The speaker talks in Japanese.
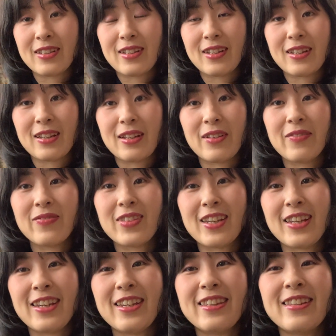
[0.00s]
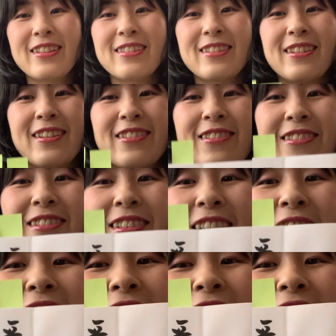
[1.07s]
でいいんですけど